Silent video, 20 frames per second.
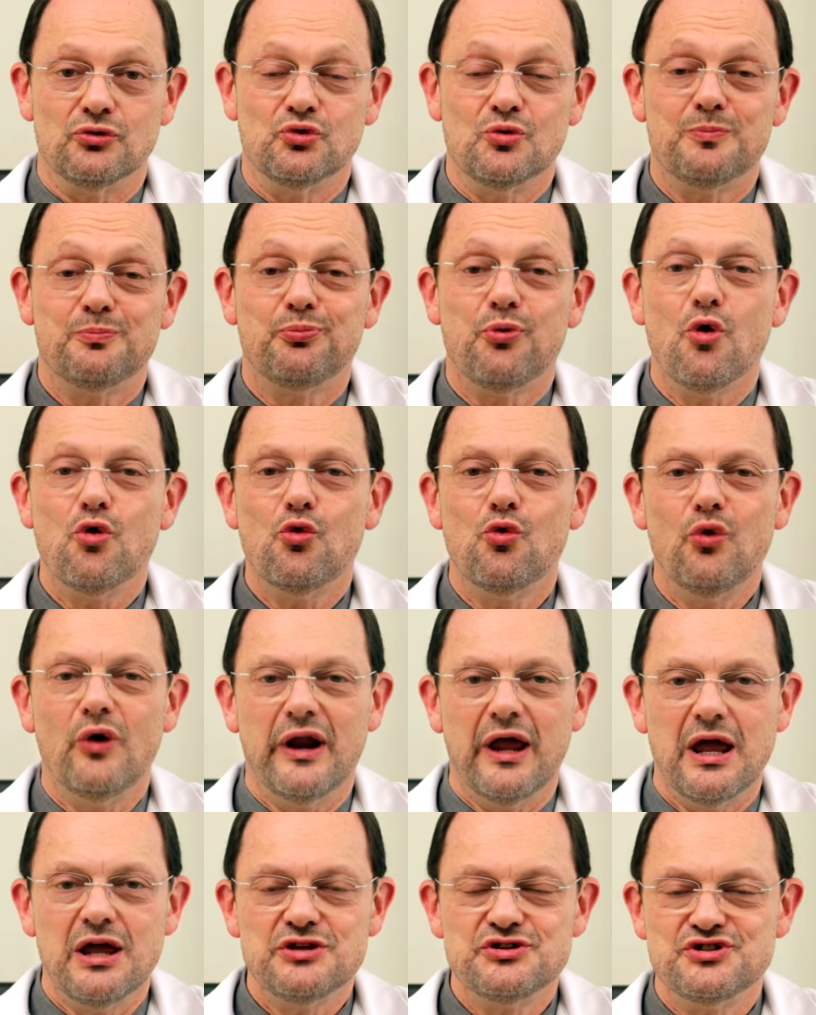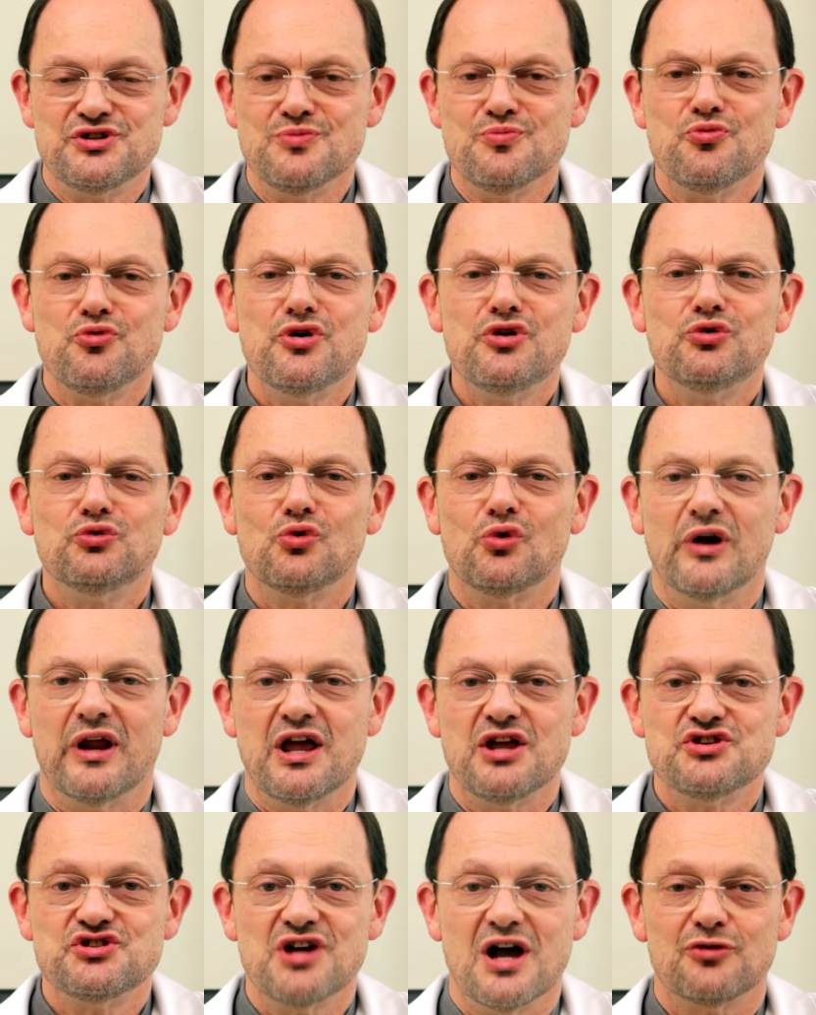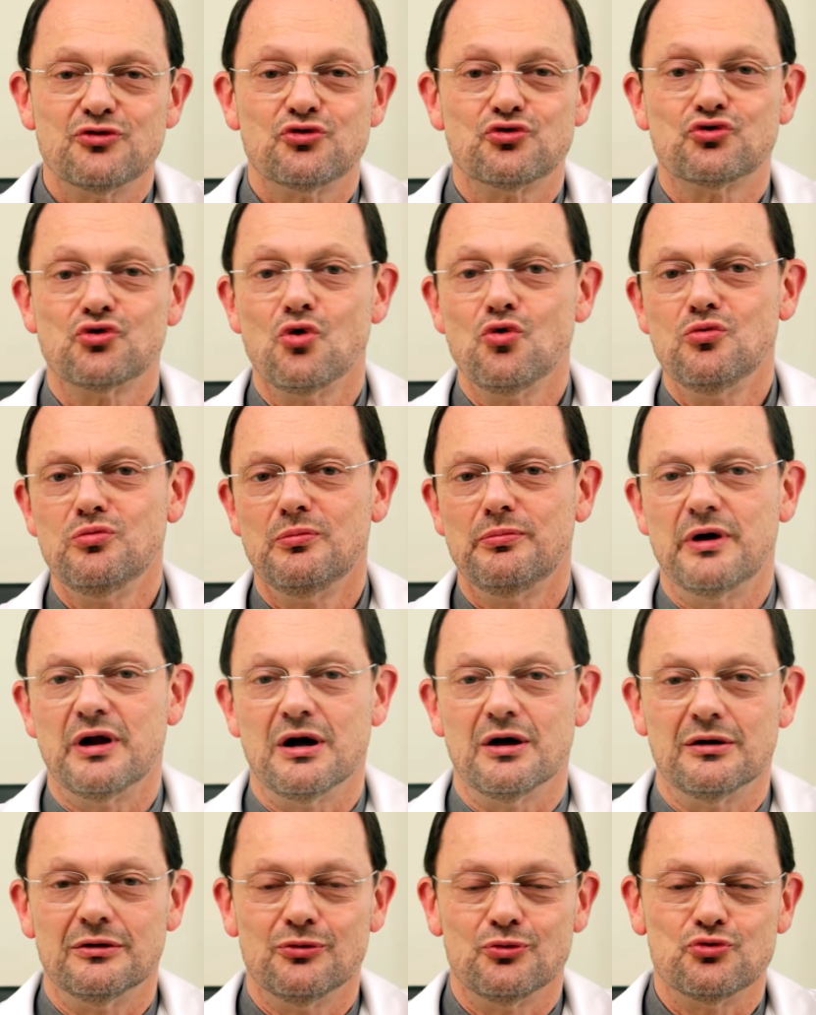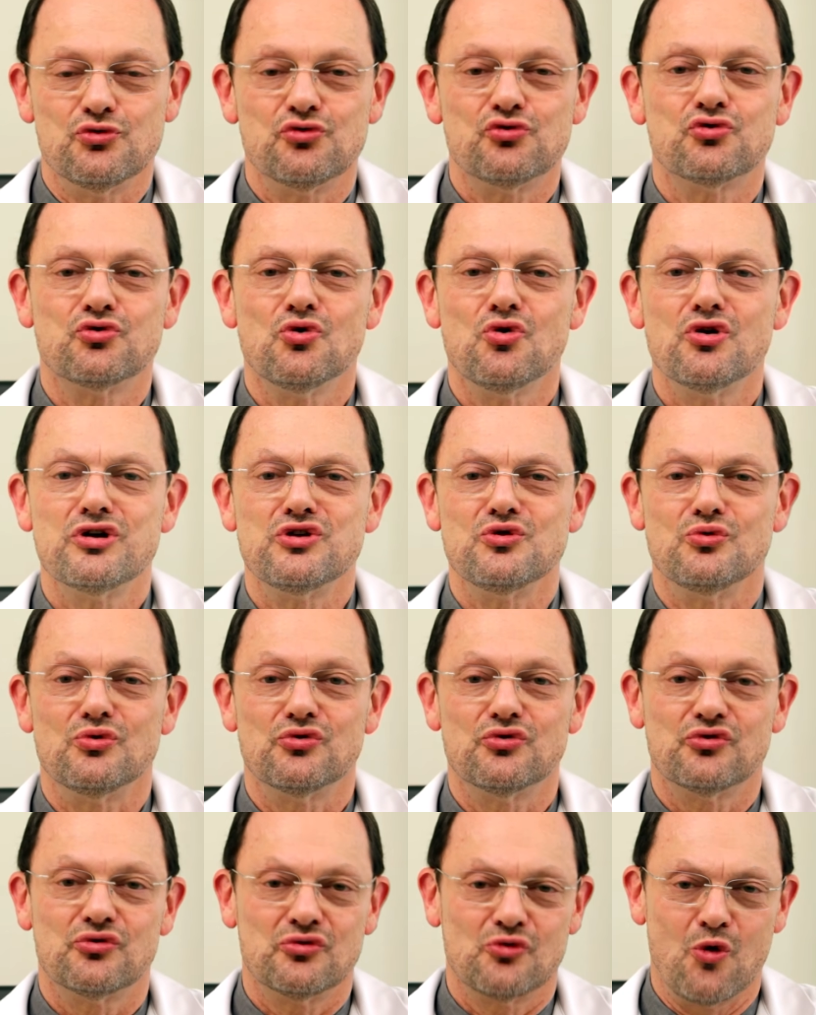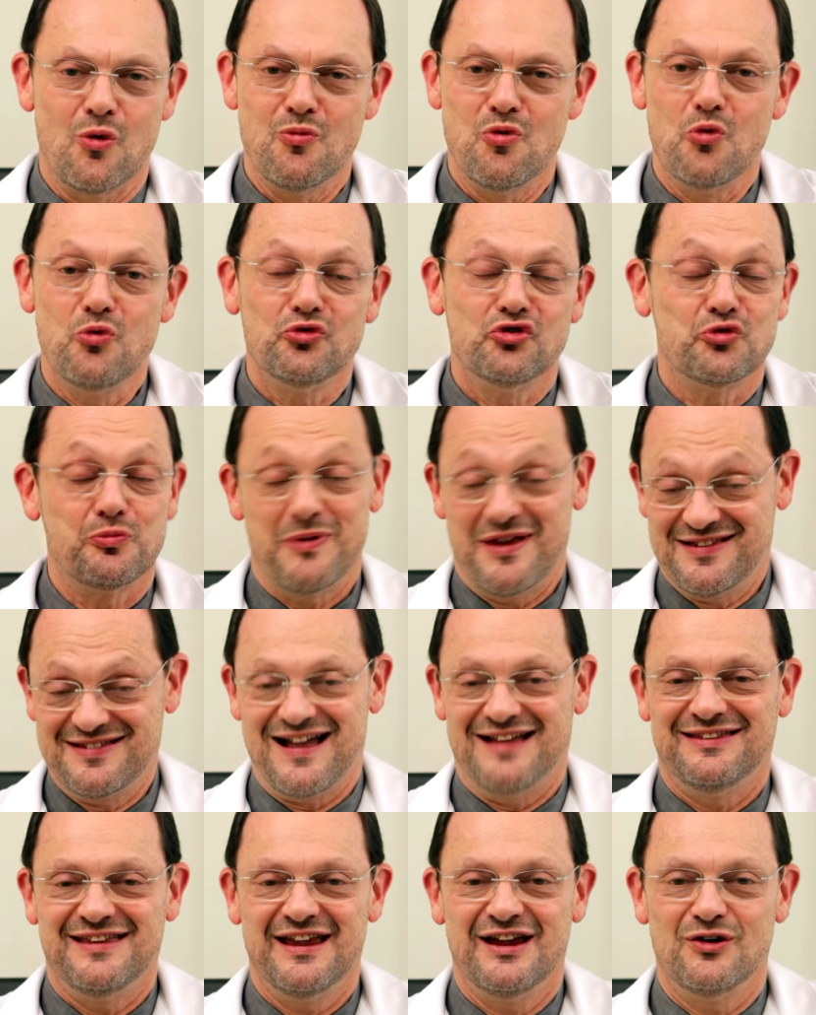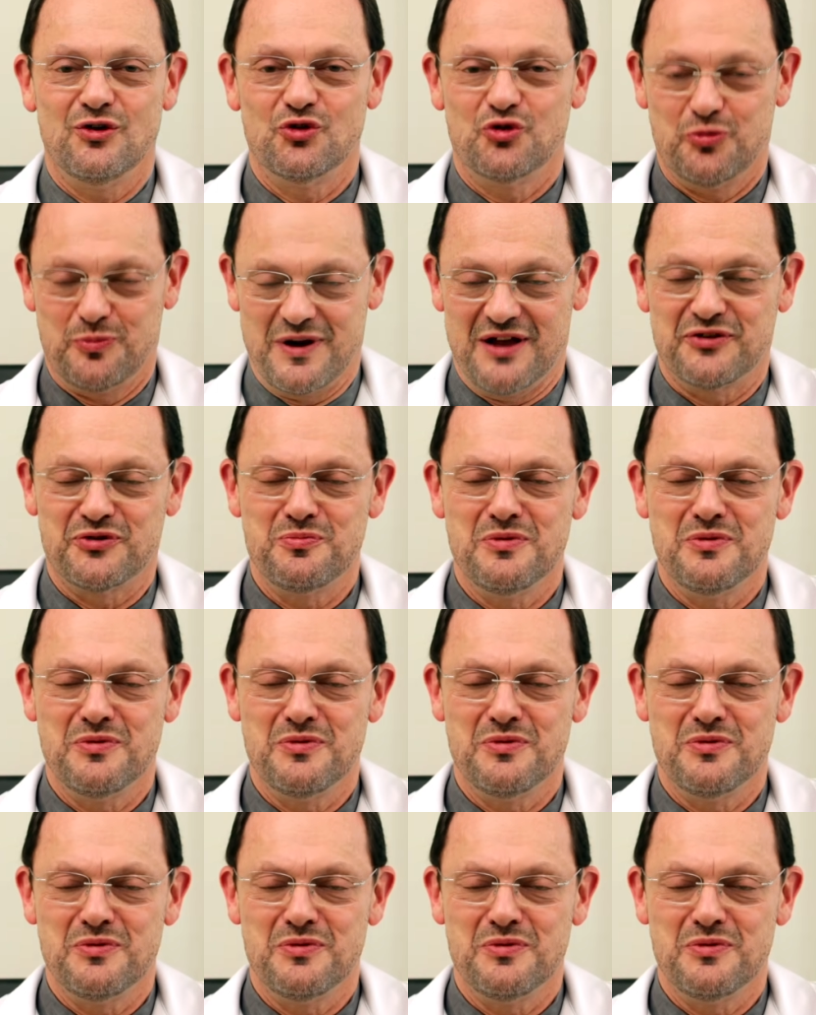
do pouco leite e muito leite assombra os sonhos como uns pesadelos para as